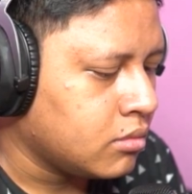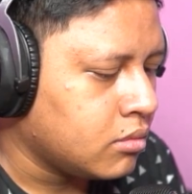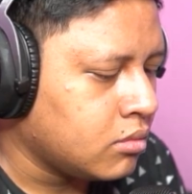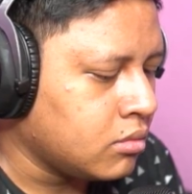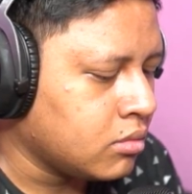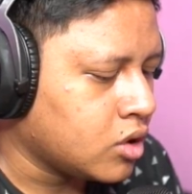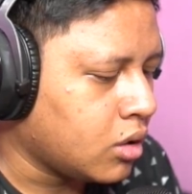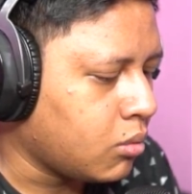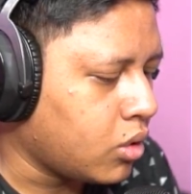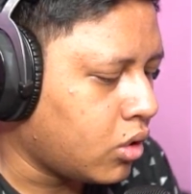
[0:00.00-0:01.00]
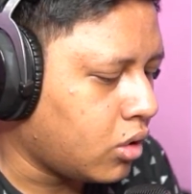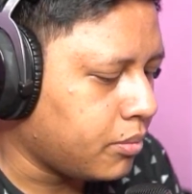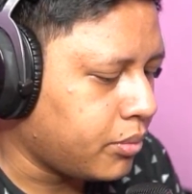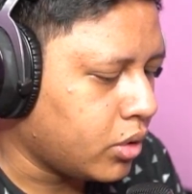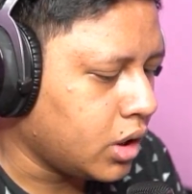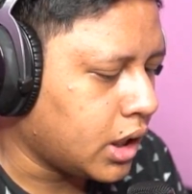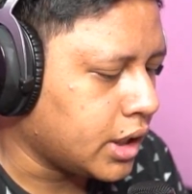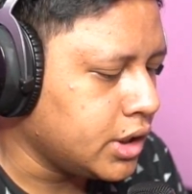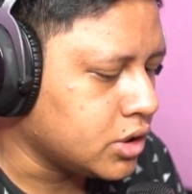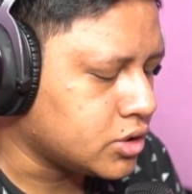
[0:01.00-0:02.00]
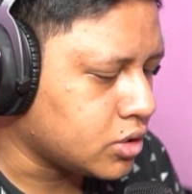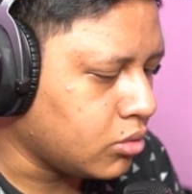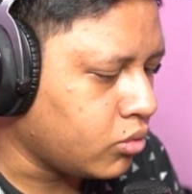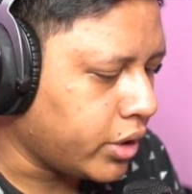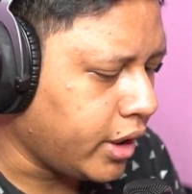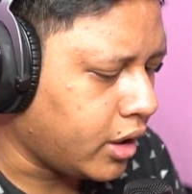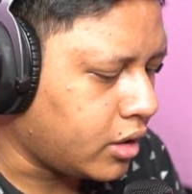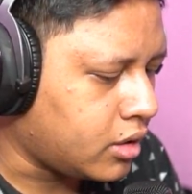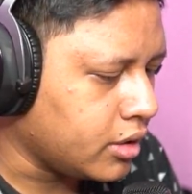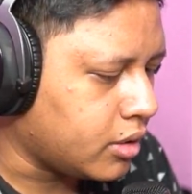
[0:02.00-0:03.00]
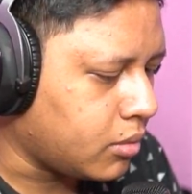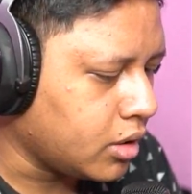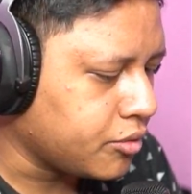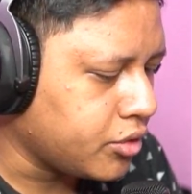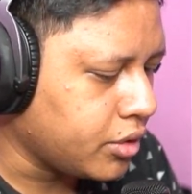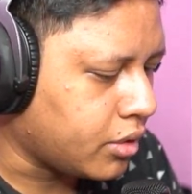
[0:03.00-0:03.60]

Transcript: Hmm. ngomong ngopo lang langsung ya ya